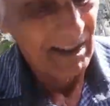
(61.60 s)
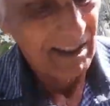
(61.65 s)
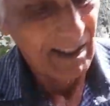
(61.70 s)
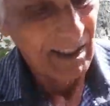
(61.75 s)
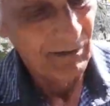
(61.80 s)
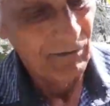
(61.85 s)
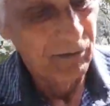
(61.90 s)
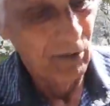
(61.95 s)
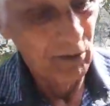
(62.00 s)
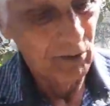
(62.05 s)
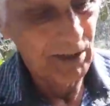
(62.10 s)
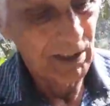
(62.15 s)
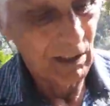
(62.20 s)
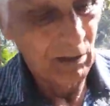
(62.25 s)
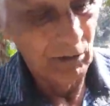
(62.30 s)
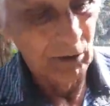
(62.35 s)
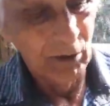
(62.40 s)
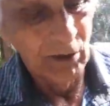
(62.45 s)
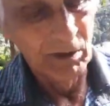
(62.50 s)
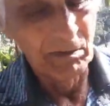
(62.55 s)
a voltar
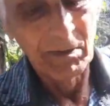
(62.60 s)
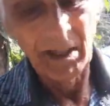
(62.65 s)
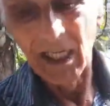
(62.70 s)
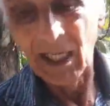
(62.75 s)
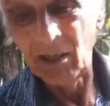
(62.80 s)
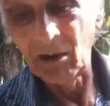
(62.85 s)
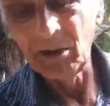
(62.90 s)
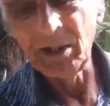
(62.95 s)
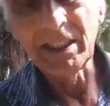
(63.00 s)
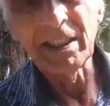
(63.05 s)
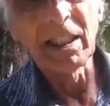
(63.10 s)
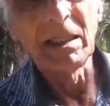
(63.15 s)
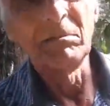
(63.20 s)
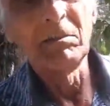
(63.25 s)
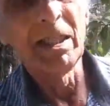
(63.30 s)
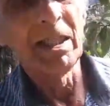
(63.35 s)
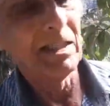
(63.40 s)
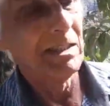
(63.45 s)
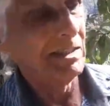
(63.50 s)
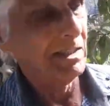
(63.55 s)
ao normal e
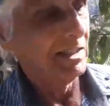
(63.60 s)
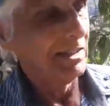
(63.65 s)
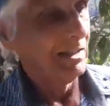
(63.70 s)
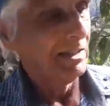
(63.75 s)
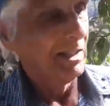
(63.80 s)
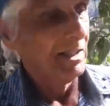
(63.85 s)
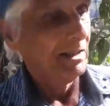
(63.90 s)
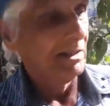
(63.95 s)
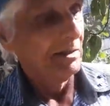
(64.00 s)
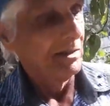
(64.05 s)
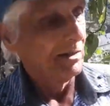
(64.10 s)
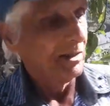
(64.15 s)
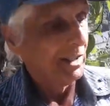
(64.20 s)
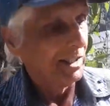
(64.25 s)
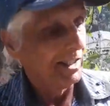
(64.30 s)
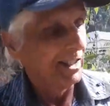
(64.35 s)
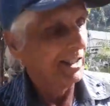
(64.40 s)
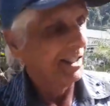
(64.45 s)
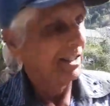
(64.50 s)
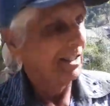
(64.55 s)
também,
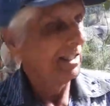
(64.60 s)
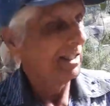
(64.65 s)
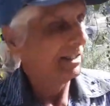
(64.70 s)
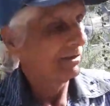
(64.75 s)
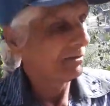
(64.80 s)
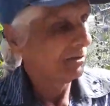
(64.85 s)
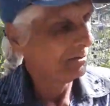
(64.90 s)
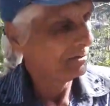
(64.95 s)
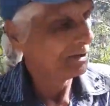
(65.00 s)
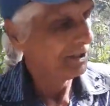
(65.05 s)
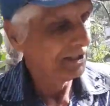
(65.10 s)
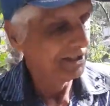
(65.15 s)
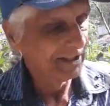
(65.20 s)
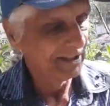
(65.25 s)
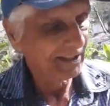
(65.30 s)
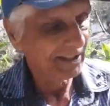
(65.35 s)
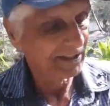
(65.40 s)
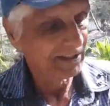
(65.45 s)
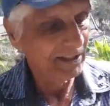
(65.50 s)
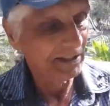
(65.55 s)
é, como se
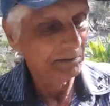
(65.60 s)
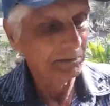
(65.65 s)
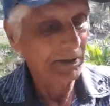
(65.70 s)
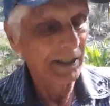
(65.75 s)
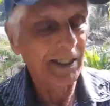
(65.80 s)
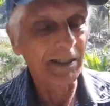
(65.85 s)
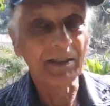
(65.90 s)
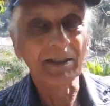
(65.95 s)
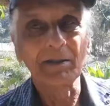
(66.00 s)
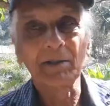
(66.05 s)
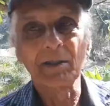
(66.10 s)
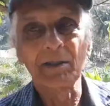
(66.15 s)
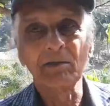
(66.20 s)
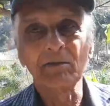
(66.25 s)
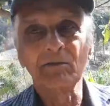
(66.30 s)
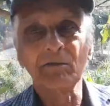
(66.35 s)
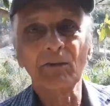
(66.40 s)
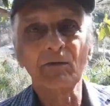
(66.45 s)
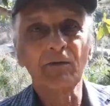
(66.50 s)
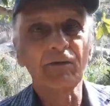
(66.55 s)
diz assim, é,
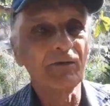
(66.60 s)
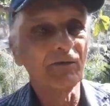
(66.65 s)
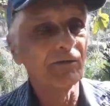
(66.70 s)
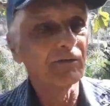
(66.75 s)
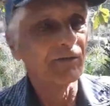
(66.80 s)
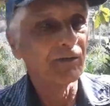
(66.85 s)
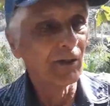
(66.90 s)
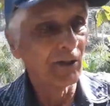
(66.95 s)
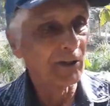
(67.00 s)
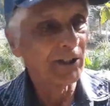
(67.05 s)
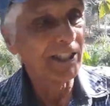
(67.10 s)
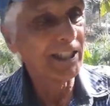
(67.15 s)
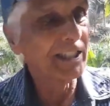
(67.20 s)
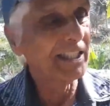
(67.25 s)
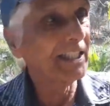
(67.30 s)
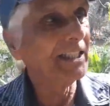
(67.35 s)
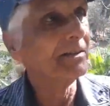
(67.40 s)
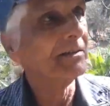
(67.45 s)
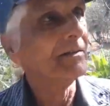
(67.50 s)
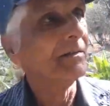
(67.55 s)
florir,
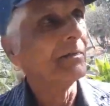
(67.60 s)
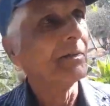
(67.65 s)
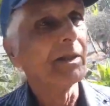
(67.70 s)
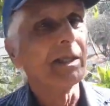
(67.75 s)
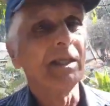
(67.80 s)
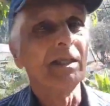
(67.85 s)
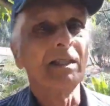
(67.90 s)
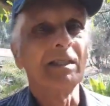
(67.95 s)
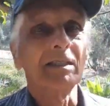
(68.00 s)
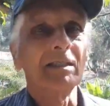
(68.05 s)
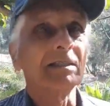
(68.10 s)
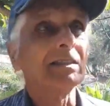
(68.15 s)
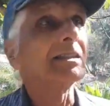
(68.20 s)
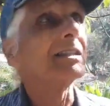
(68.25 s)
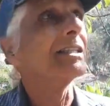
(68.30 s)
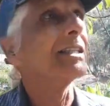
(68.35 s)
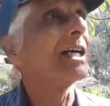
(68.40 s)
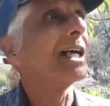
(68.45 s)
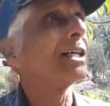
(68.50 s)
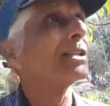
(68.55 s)
né?
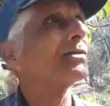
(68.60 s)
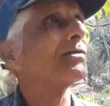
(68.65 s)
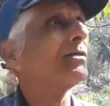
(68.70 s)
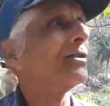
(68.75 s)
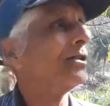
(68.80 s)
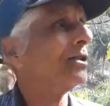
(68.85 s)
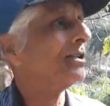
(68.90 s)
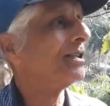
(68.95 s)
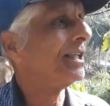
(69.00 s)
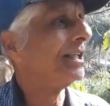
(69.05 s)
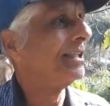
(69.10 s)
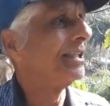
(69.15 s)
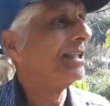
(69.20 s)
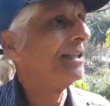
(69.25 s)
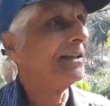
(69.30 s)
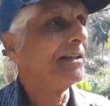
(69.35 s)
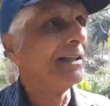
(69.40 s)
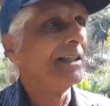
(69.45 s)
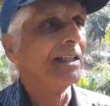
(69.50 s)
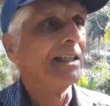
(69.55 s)
Criar as flores aí.
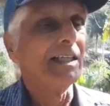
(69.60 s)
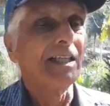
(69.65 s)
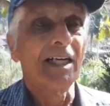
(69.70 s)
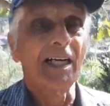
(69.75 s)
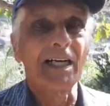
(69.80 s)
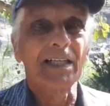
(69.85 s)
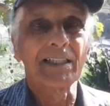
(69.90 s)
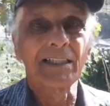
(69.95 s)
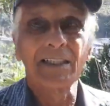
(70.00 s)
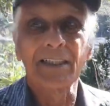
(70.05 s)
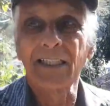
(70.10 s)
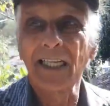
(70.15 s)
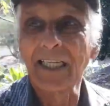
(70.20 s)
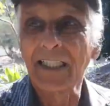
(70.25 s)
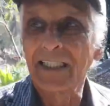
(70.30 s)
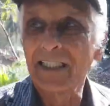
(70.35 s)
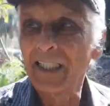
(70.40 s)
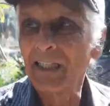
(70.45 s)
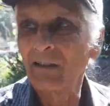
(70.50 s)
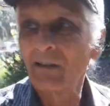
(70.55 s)
Aqui tá
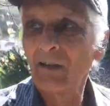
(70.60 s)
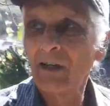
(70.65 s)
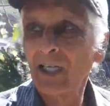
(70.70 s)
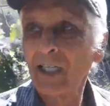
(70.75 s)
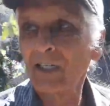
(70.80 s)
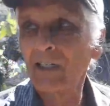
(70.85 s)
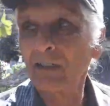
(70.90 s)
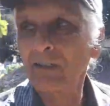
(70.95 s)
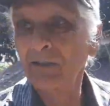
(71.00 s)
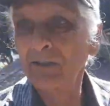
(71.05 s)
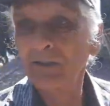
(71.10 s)
aqui agora, ó,